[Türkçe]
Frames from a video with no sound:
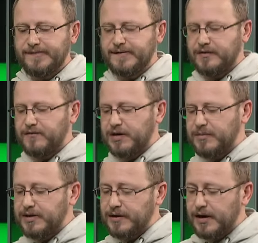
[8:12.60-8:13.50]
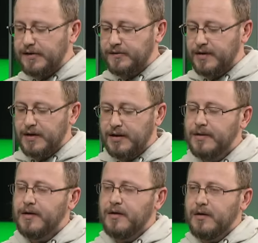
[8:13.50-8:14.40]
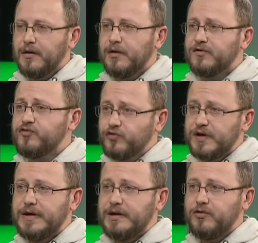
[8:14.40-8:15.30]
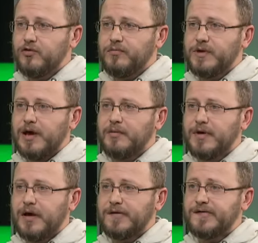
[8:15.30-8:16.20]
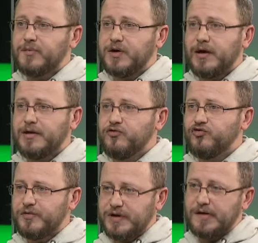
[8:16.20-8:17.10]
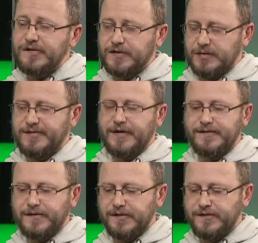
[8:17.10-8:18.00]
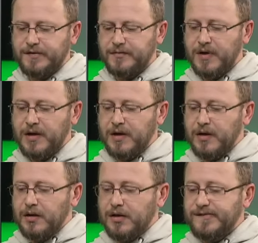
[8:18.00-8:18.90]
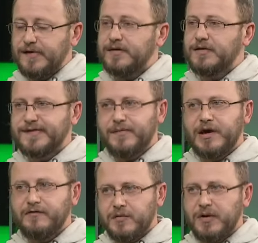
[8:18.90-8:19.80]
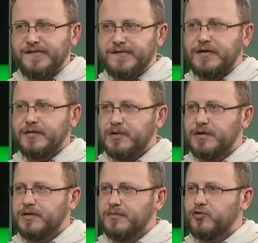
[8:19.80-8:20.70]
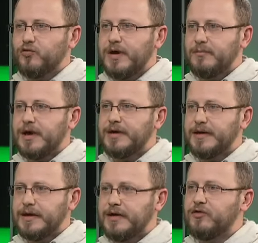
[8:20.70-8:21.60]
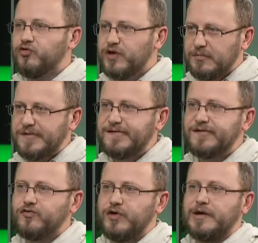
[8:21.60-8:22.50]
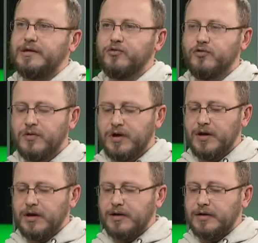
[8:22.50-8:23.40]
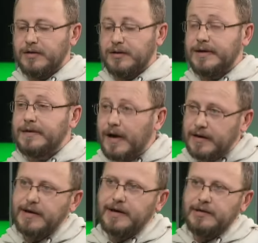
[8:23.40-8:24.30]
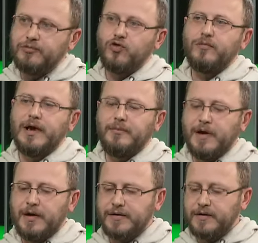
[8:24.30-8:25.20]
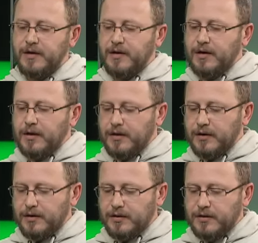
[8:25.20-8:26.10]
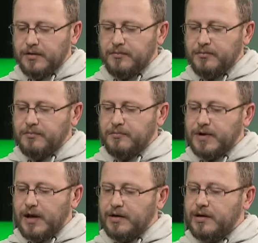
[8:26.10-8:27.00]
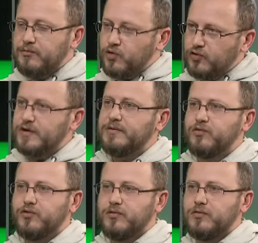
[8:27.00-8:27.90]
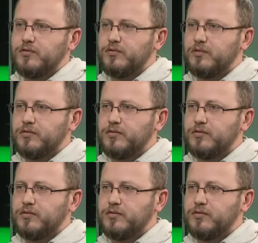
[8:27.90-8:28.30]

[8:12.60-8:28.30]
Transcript: destek görebilirler. Evet. Çok da iyi gidiyor. Yani hı hı. yaklaşık bir ayda 100 bini aştı imza sayısı. Zaten ıspanak ve benzeri problemler nedeniyle gündemimizde sürekli bu evet. gıda ile ilgili problemler. Ee, yani kamuoyunda da bu e,